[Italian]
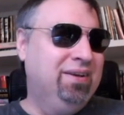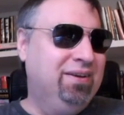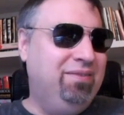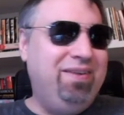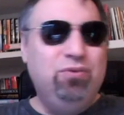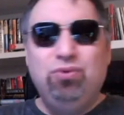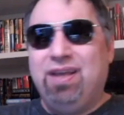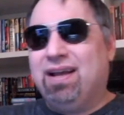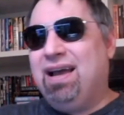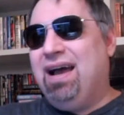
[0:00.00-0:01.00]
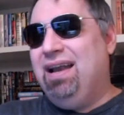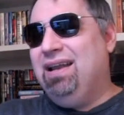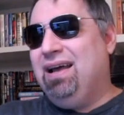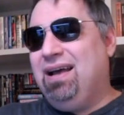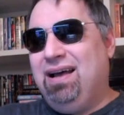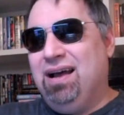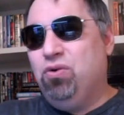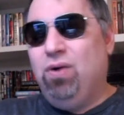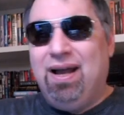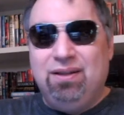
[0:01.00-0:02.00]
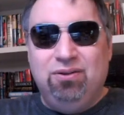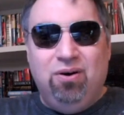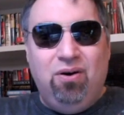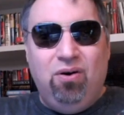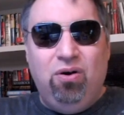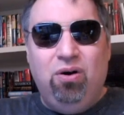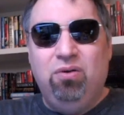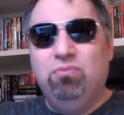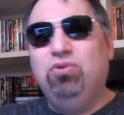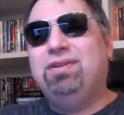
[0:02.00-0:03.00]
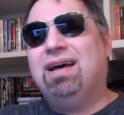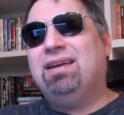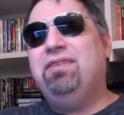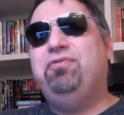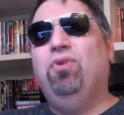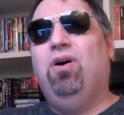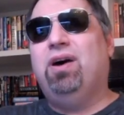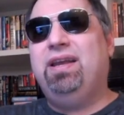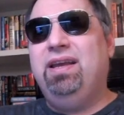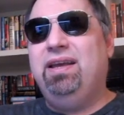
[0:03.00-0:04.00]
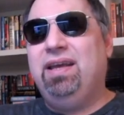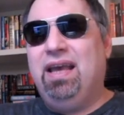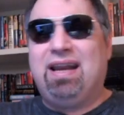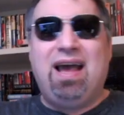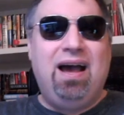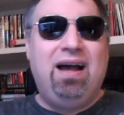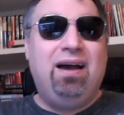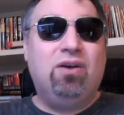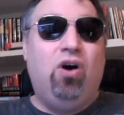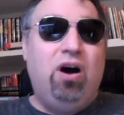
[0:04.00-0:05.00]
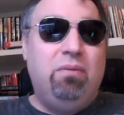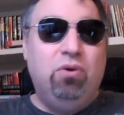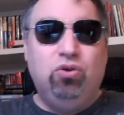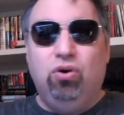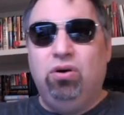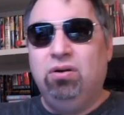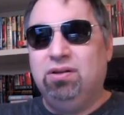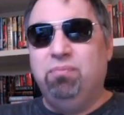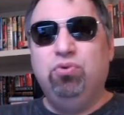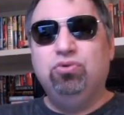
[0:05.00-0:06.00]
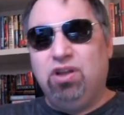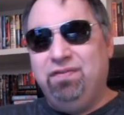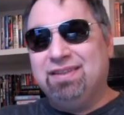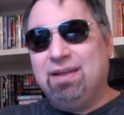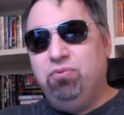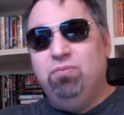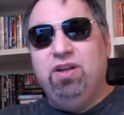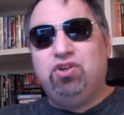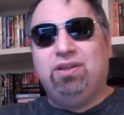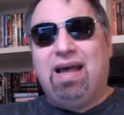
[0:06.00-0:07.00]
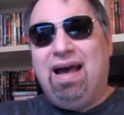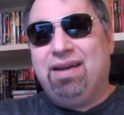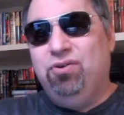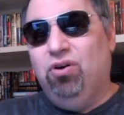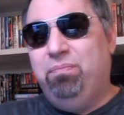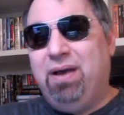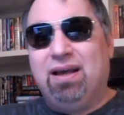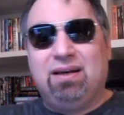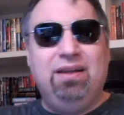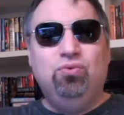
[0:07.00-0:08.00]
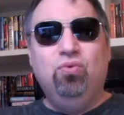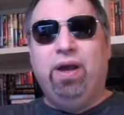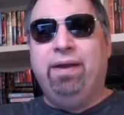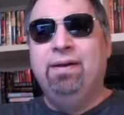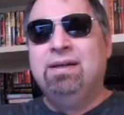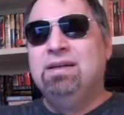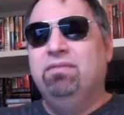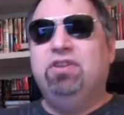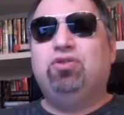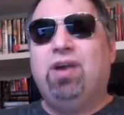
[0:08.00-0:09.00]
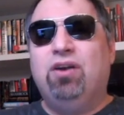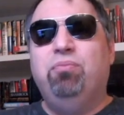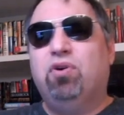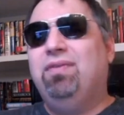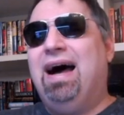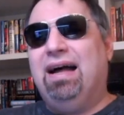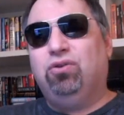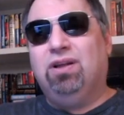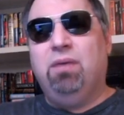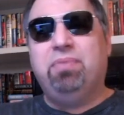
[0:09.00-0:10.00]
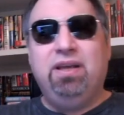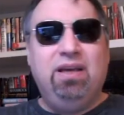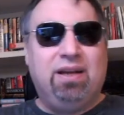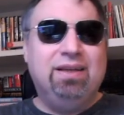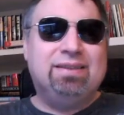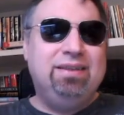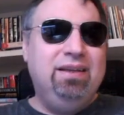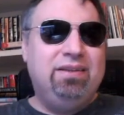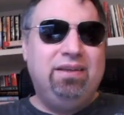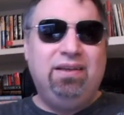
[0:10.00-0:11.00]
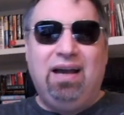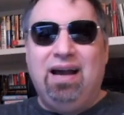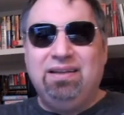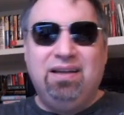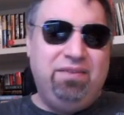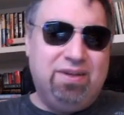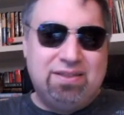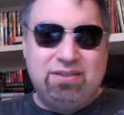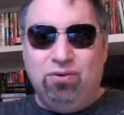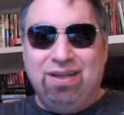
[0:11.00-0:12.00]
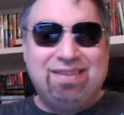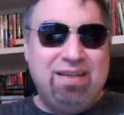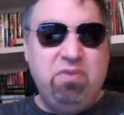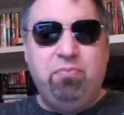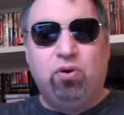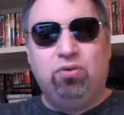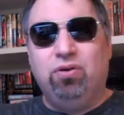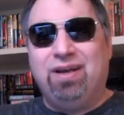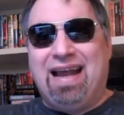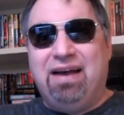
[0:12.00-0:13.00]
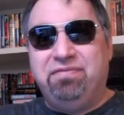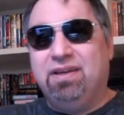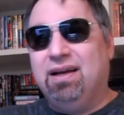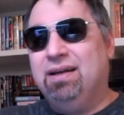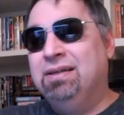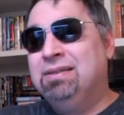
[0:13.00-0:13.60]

venute a galla quando buttarle fuori era comodo da un punto di vista pubblicitario per le due visto che hanno provato ad aprire siti a derivazione semipornografica.